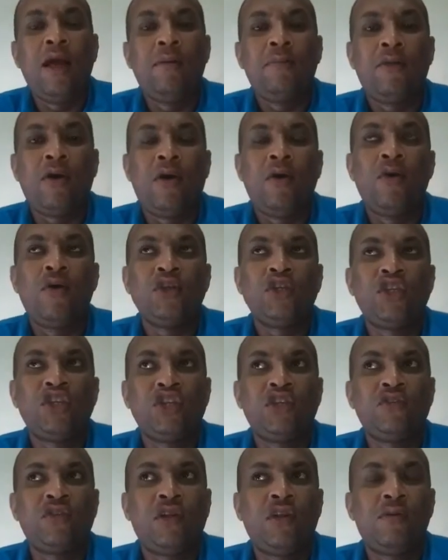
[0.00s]
Bom, hoje
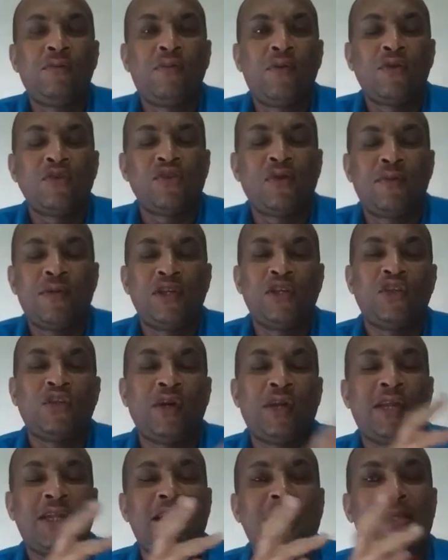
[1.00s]
nós vamos falar um pouco sobre a
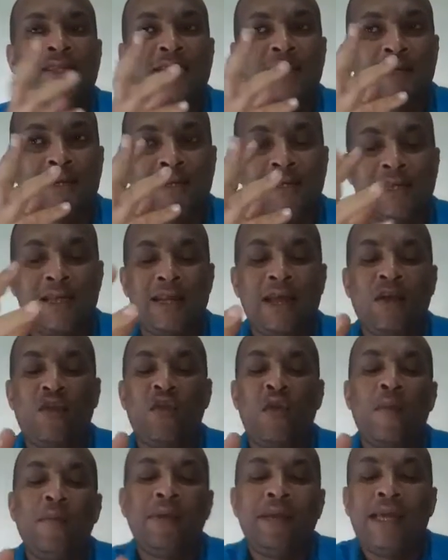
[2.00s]
história da dança, né?
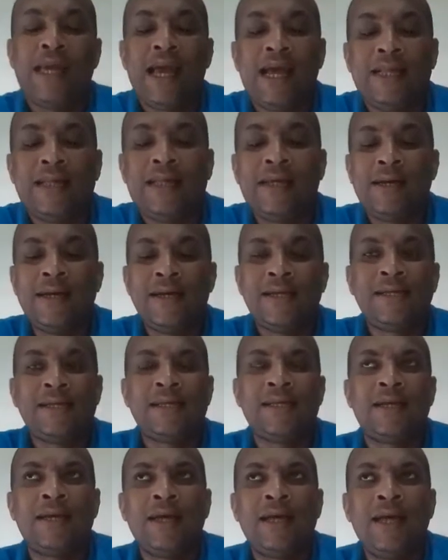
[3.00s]
Como que a
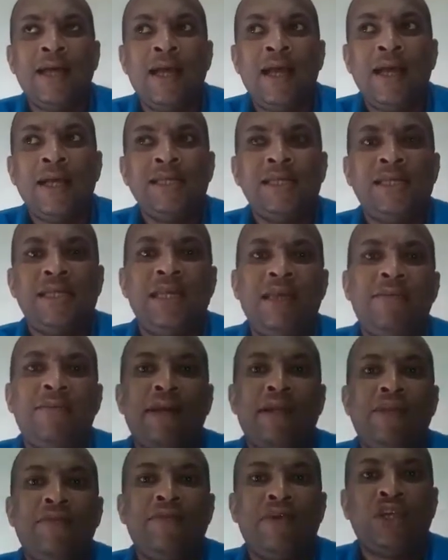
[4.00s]
dança se
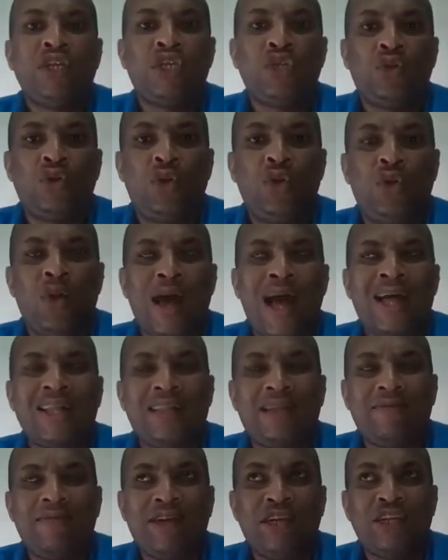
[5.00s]
manifestou
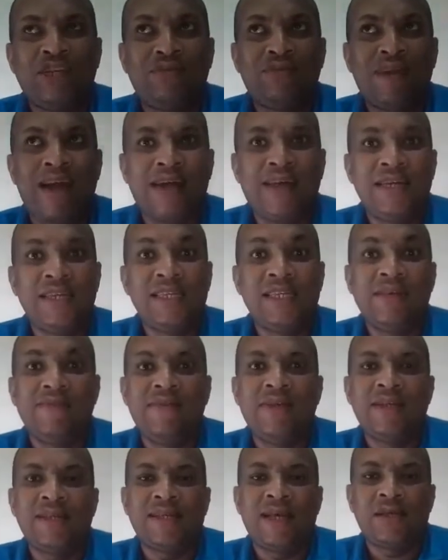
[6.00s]
através de várias
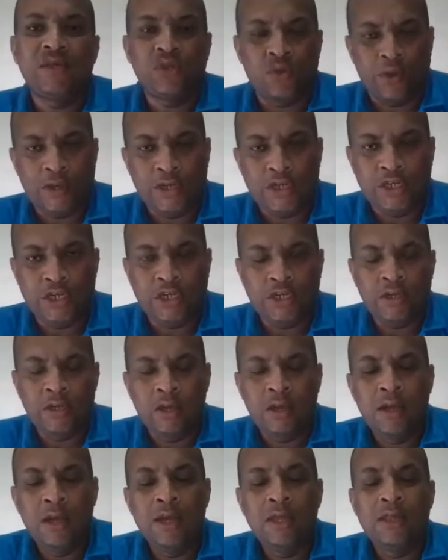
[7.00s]
civilizações.
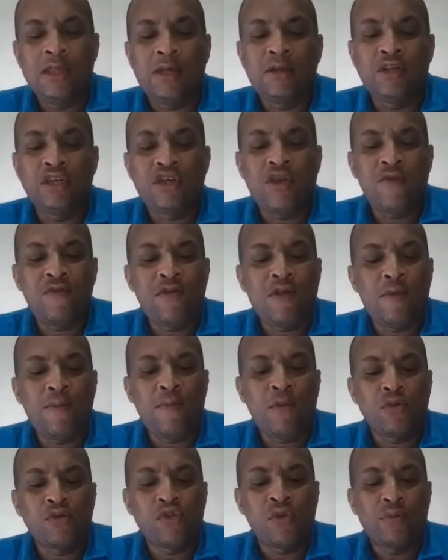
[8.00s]
Então nós vamos falar um
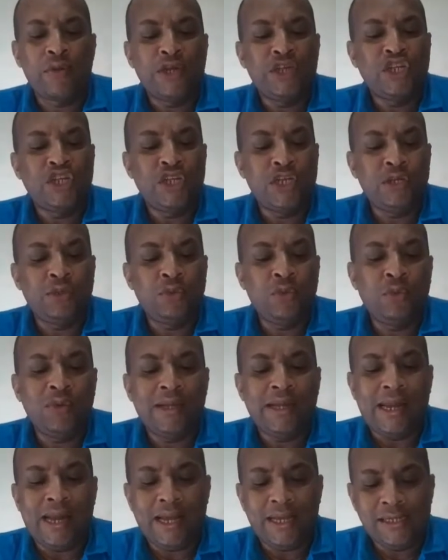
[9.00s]
pouco sobre Egito,
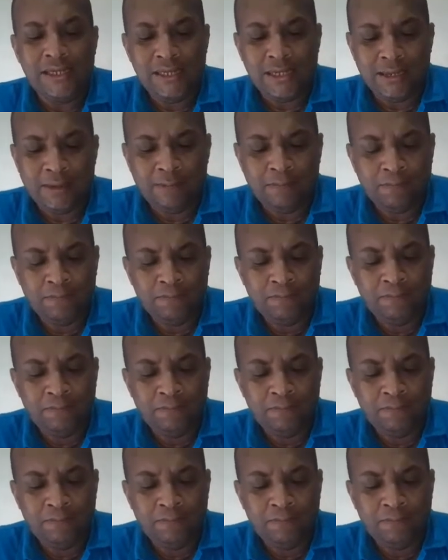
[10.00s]
Grécia,